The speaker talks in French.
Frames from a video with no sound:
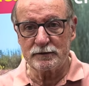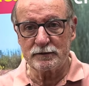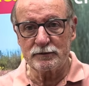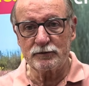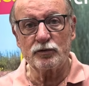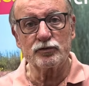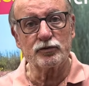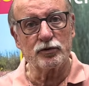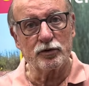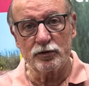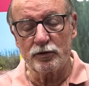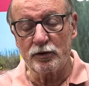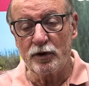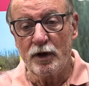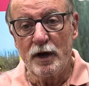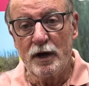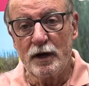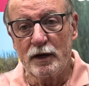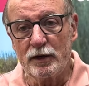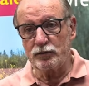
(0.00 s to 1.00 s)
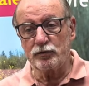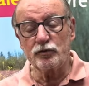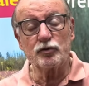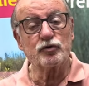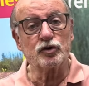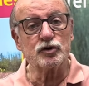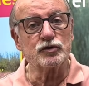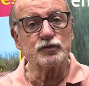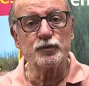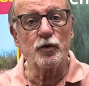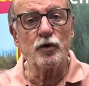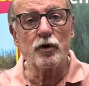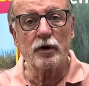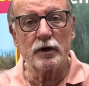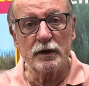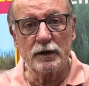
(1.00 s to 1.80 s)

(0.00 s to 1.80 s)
Notre, notre, sport